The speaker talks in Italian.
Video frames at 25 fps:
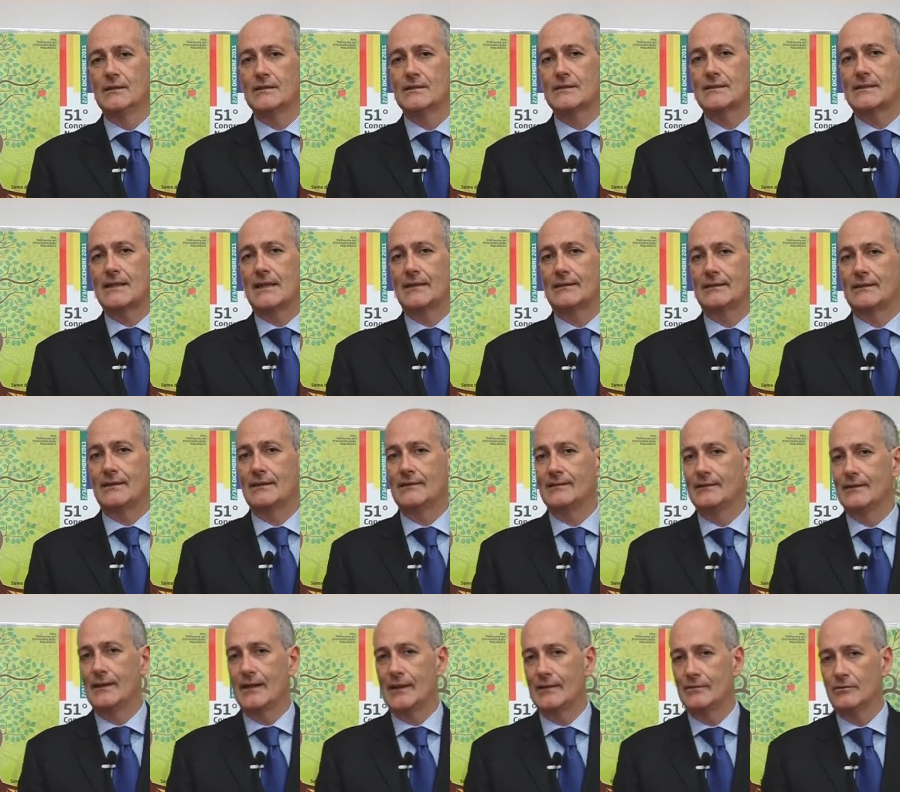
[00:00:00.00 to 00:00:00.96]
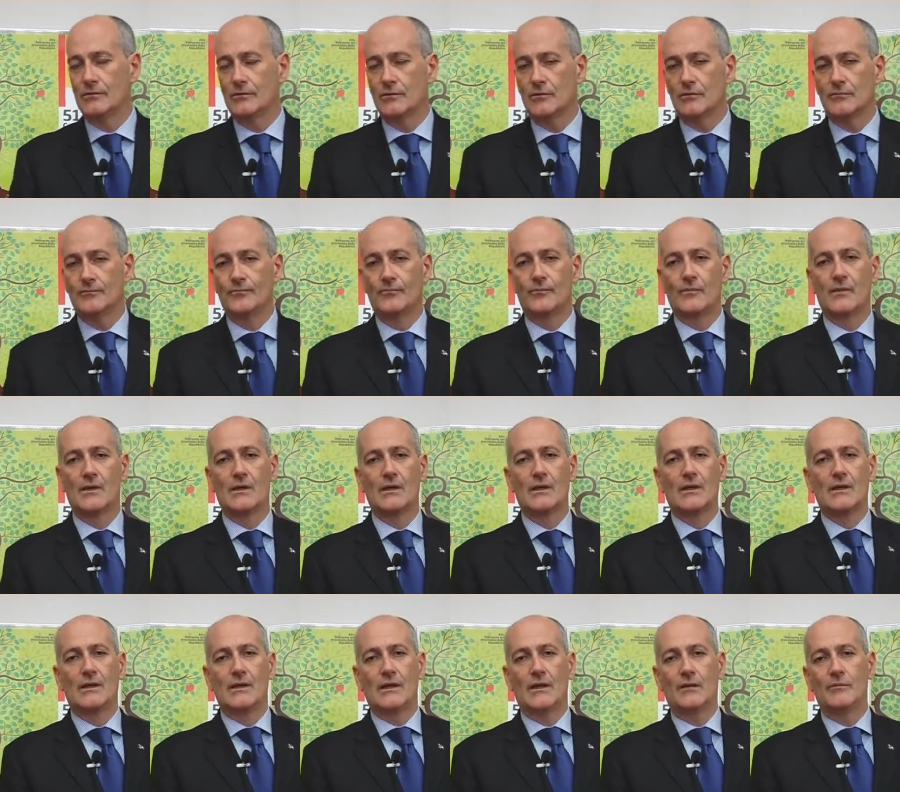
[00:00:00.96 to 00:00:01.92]
sta tendendo
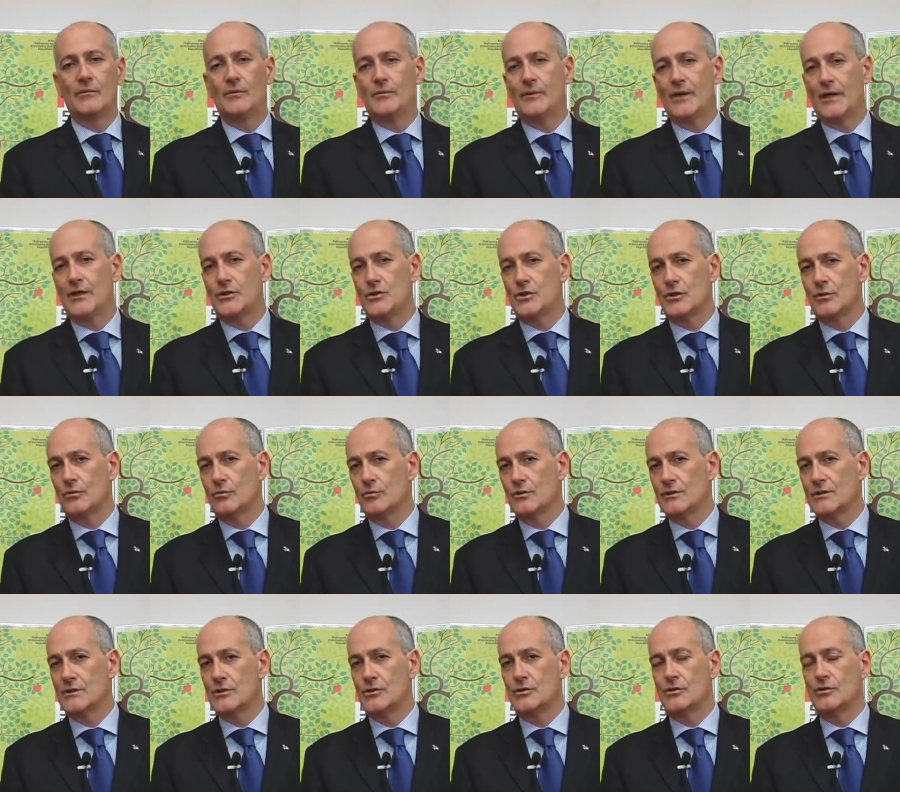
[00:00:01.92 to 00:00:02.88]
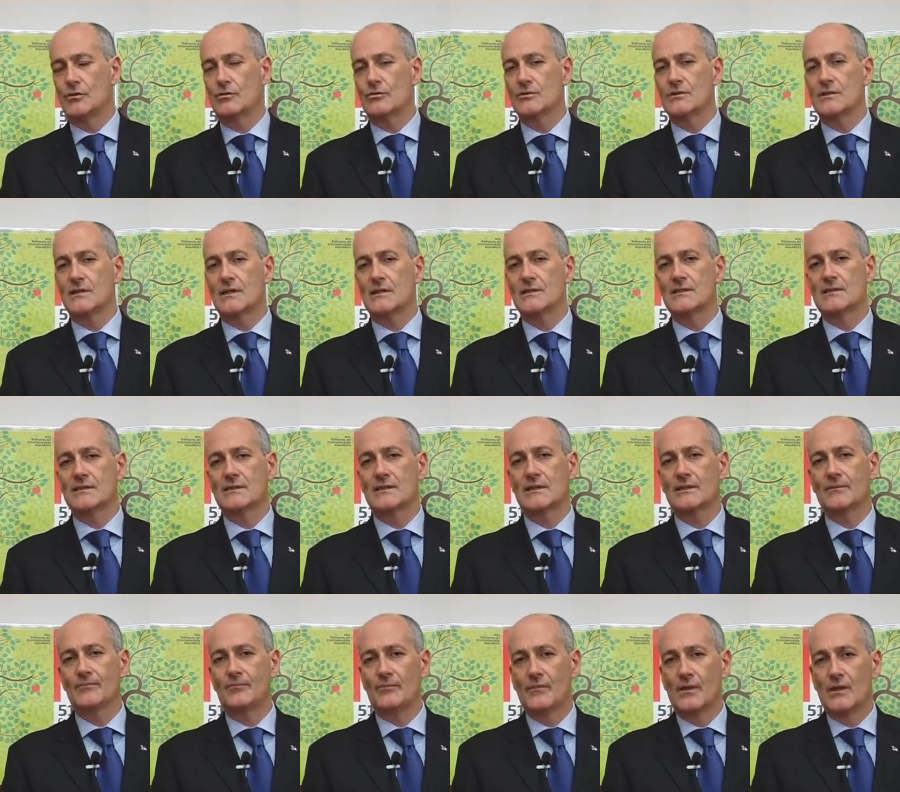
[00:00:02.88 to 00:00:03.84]
e mi piace in questa
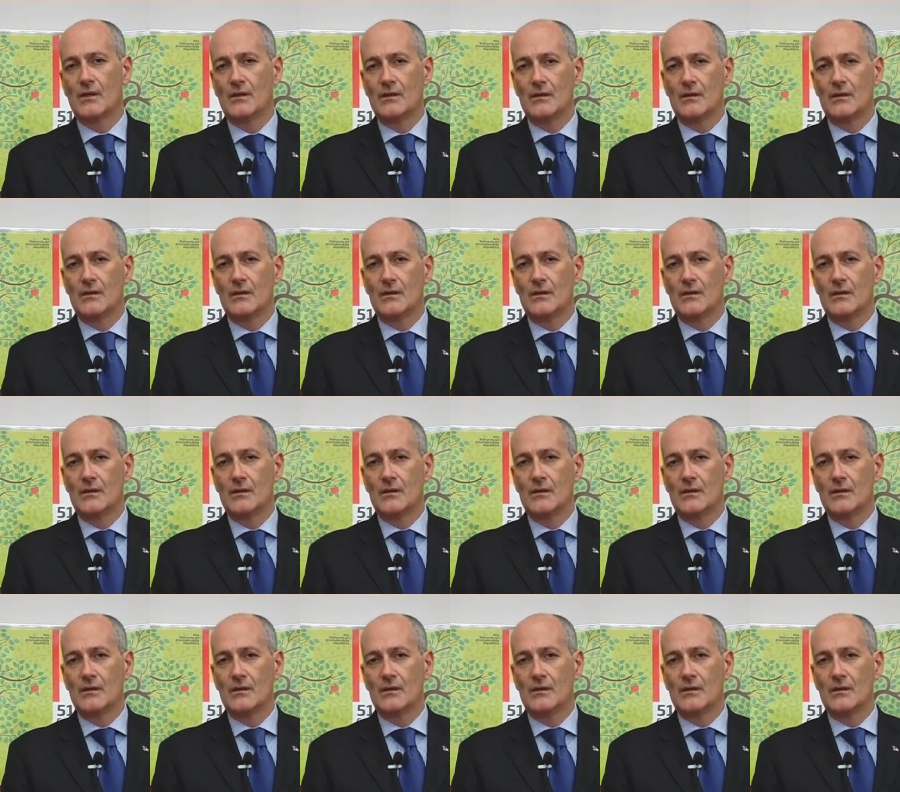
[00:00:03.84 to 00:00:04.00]
circostanza